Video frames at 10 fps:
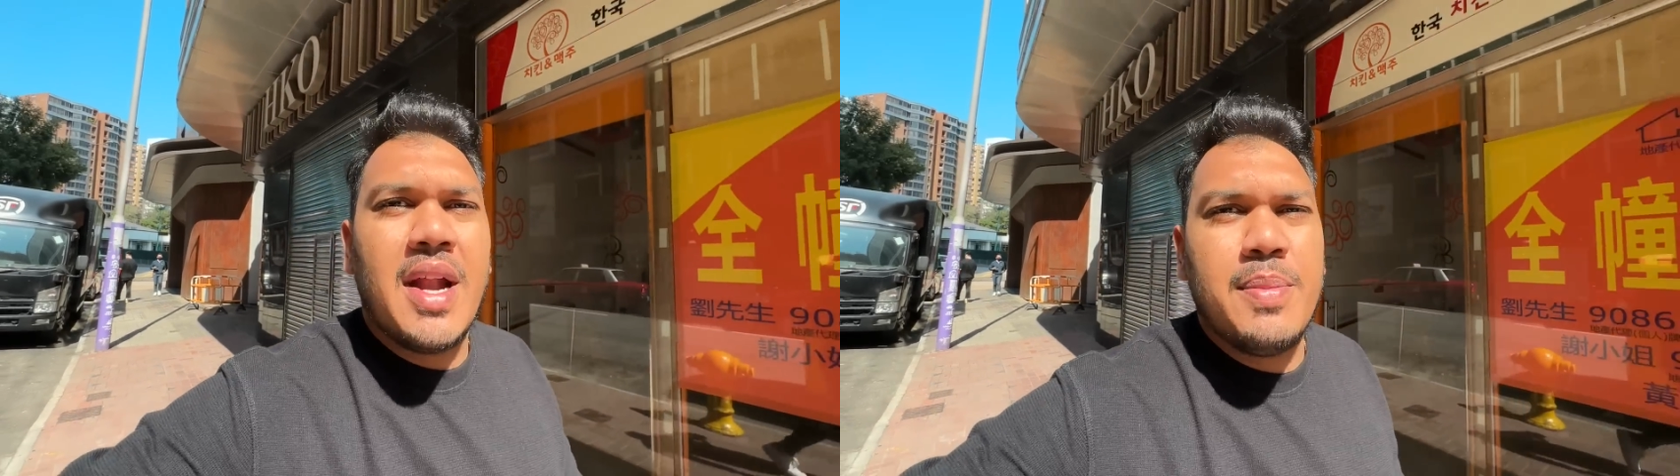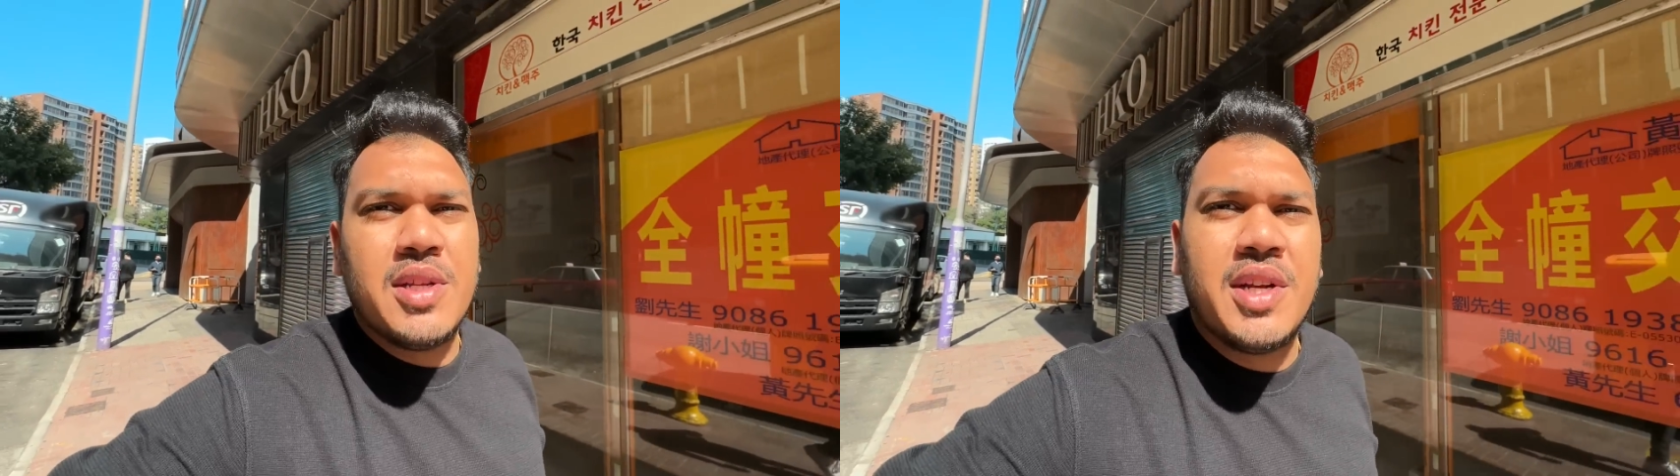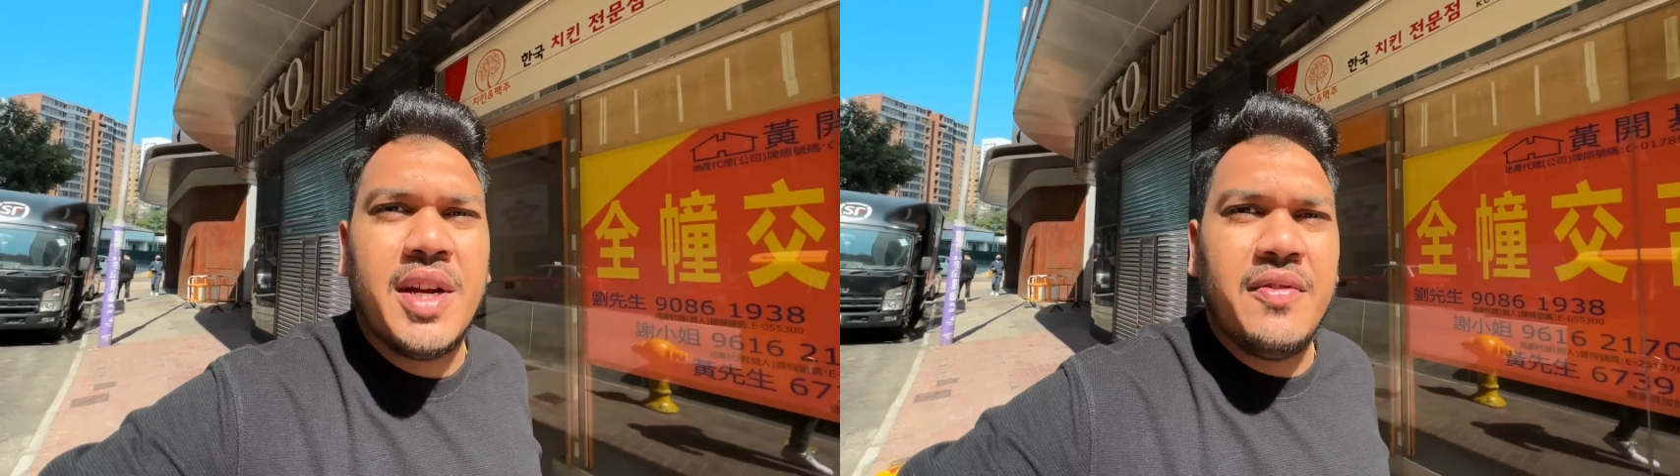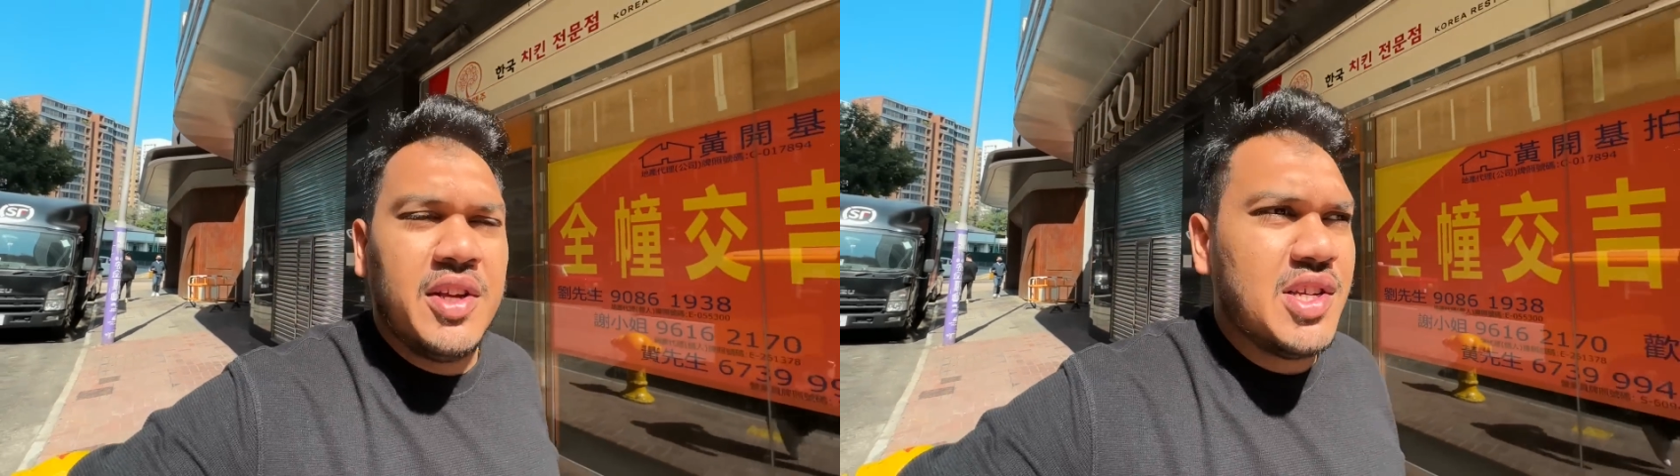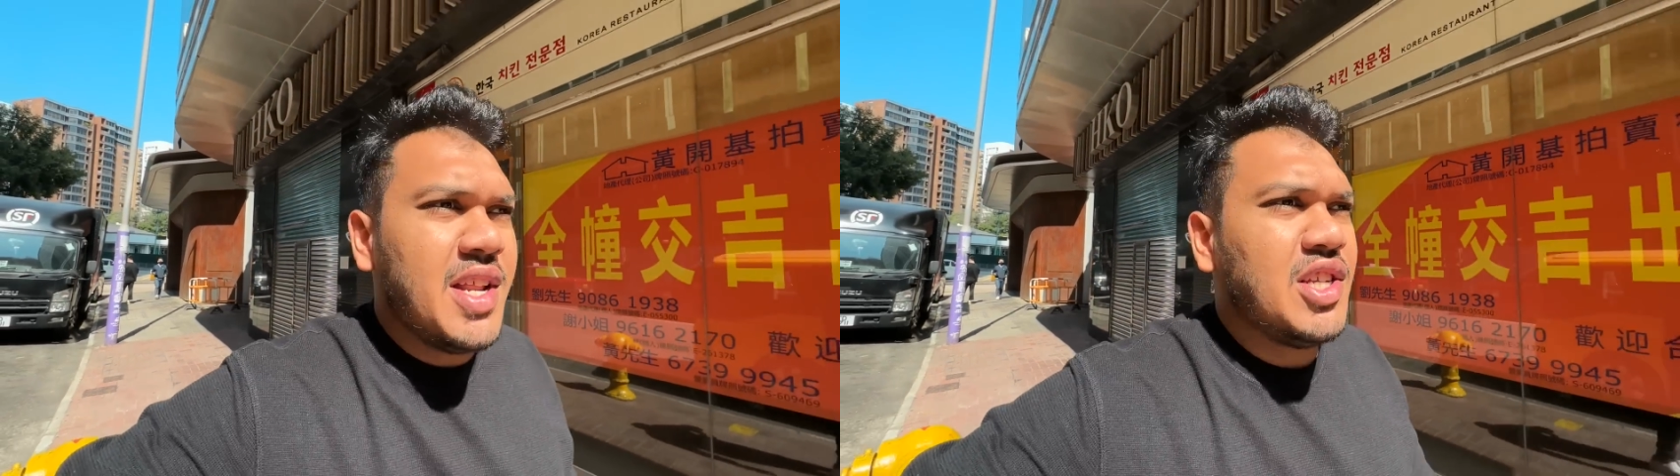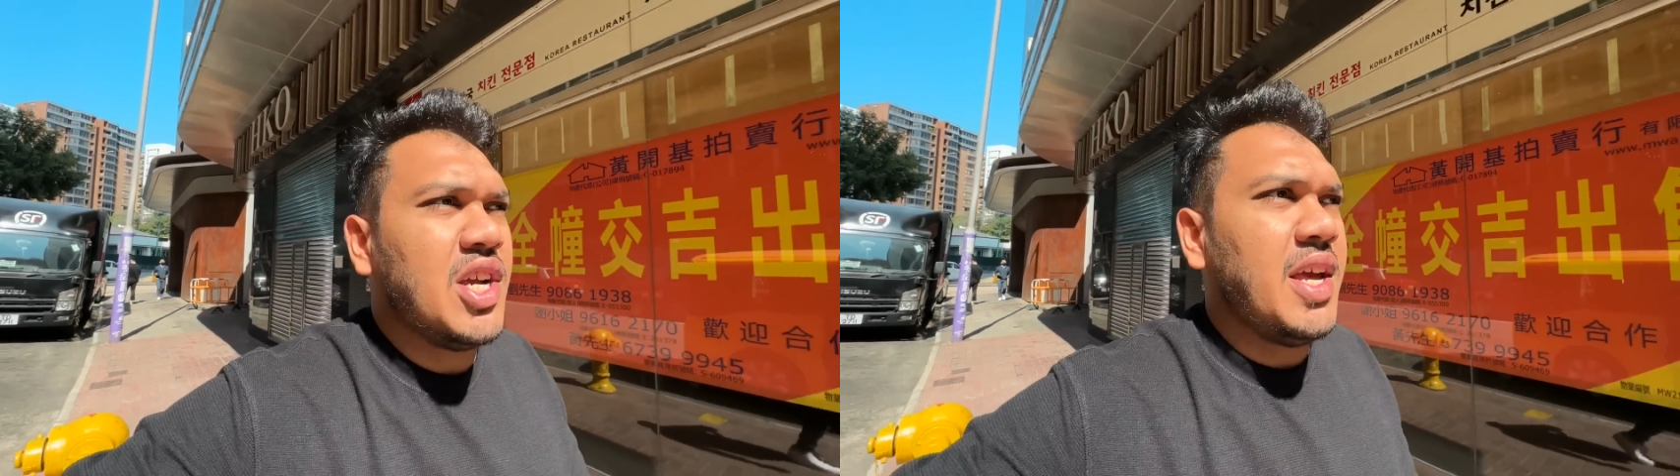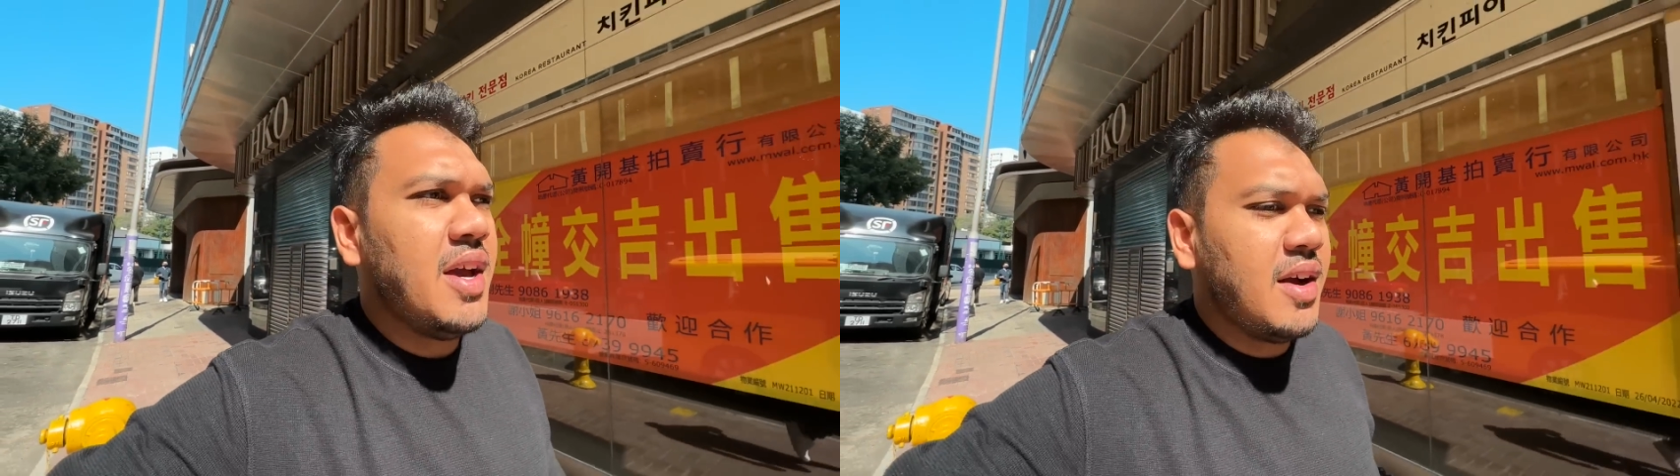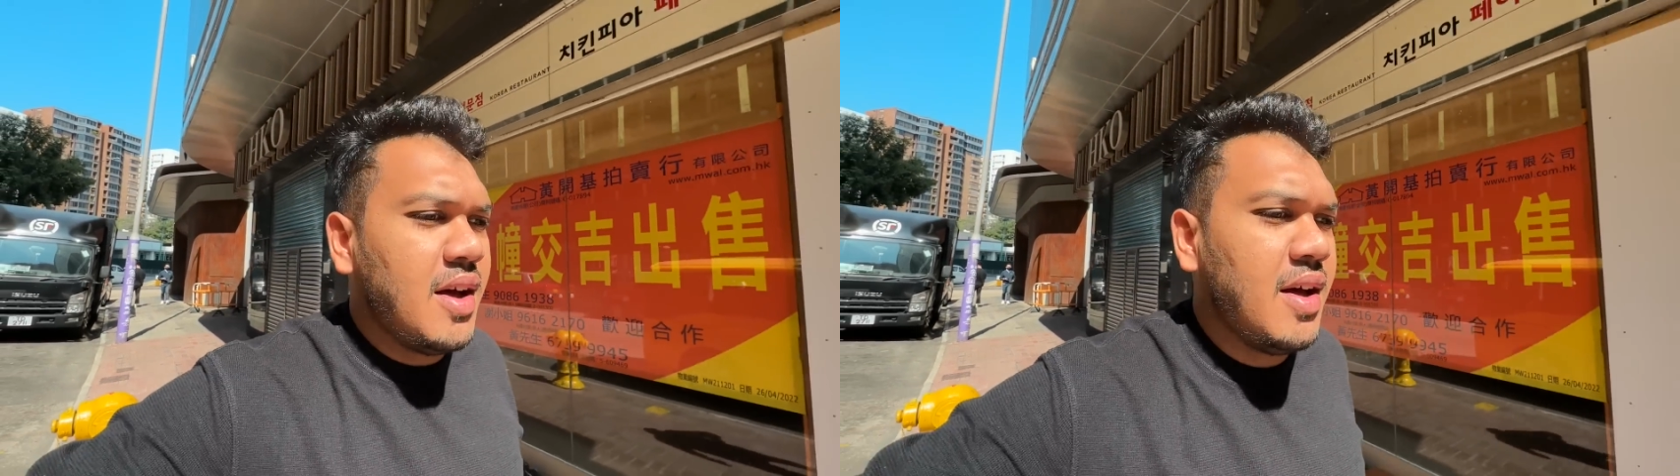एडमिनिस्ट्रेटिव रीजन है चाइना
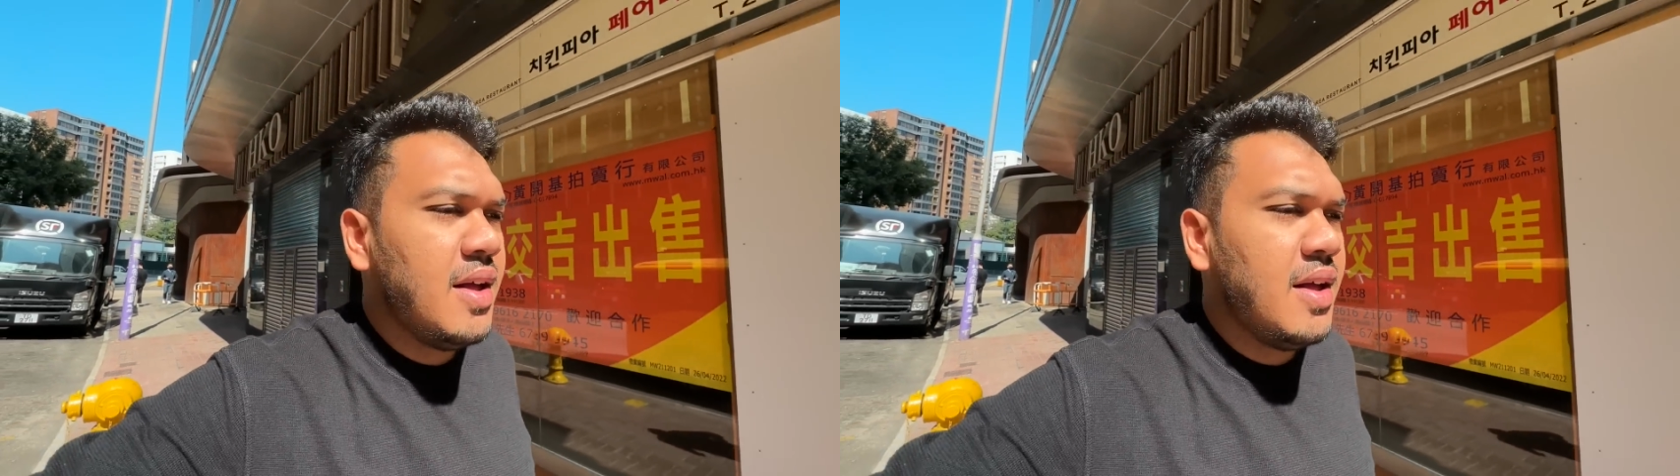का